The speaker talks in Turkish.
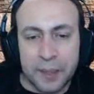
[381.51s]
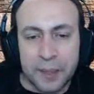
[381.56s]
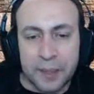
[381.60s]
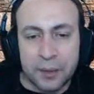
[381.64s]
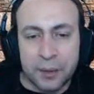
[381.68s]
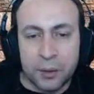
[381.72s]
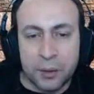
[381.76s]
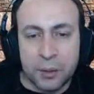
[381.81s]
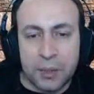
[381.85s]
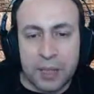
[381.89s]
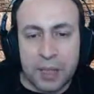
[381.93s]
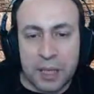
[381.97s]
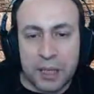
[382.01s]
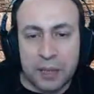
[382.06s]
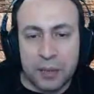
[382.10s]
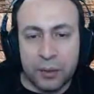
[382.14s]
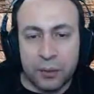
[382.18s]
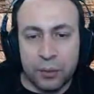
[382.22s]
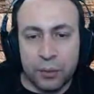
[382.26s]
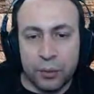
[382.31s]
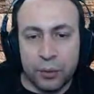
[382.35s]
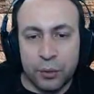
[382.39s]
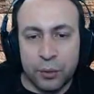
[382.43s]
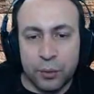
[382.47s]
Ne güzel de
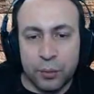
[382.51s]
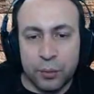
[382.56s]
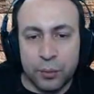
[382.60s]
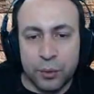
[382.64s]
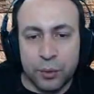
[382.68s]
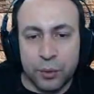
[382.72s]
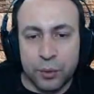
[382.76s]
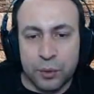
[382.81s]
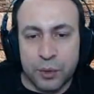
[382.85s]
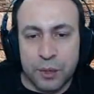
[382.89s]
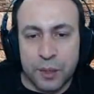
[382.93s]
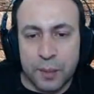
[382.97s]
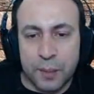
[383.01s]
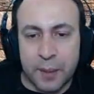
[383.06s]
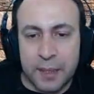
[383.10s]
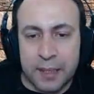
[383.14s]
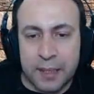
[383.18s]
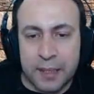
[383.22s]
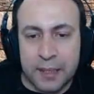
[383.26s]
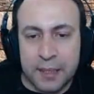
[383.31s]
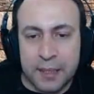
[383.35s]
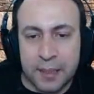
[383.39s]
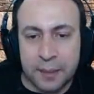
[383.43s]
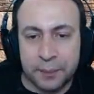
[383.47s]
vurulurmuşsunuz ama
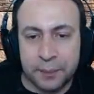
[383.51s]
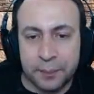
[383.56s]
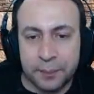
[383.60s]
neyse.